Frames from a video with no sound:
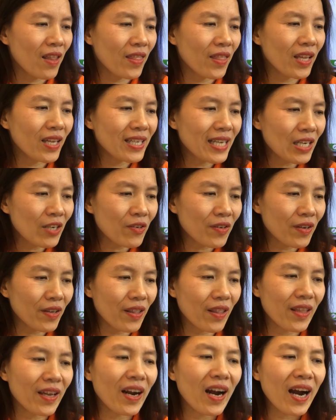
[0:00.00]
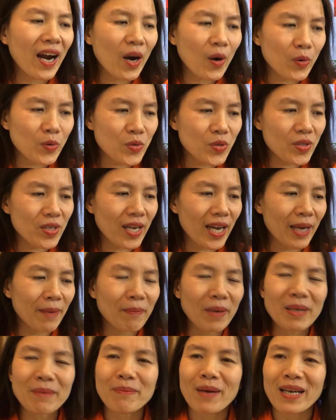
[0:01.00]
Uh, they decorate their house
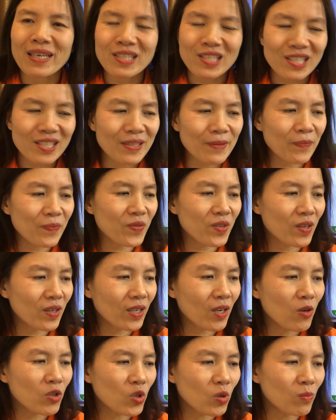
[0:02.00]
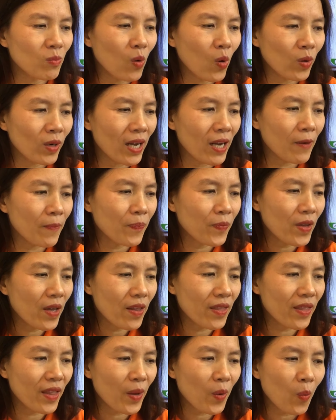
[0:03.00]
and make bánh trưng Rồi câu số 4 nào
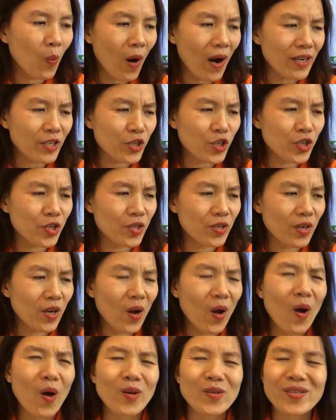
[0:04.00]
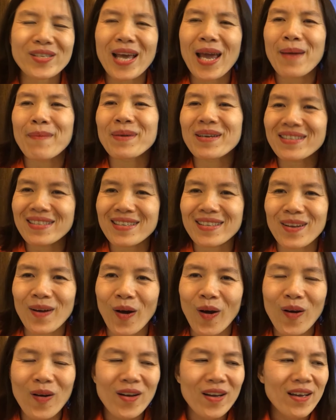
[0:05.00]
They watch họ xem cái gì
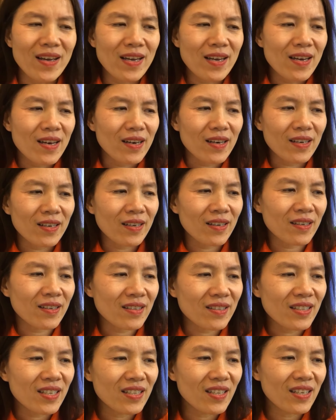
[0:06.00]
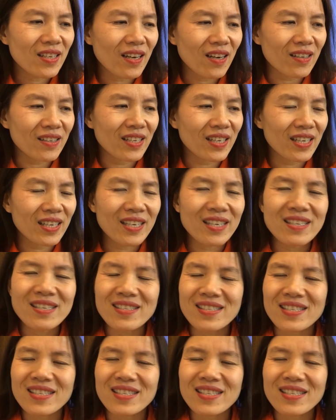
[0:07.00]
đó à thế thì ở đấy